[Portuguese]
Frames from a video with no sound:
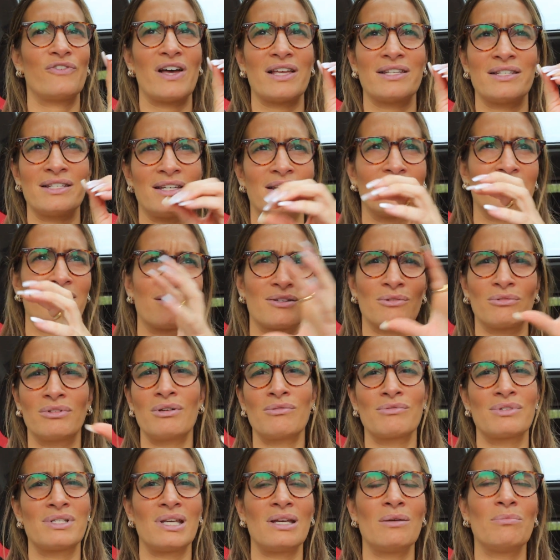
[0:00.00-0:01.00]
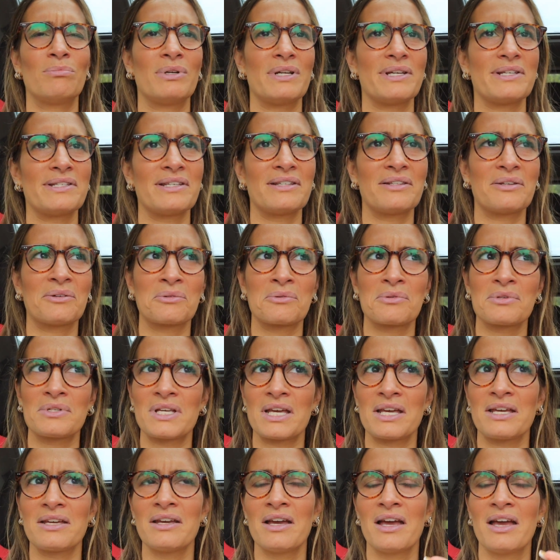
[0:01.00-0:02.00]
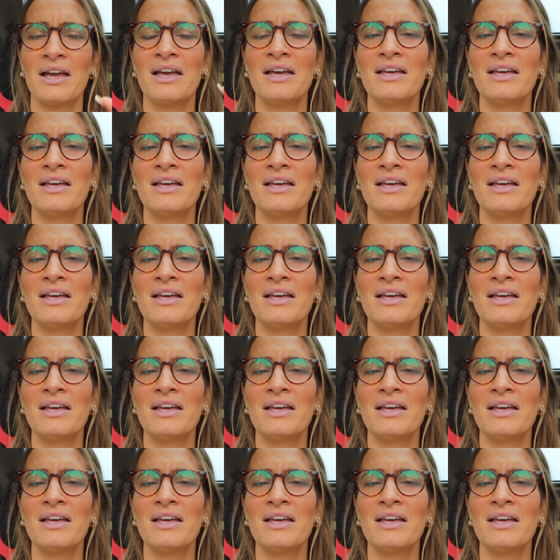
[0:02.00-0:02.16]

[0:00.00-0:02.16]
fazem são tão simples, então não sei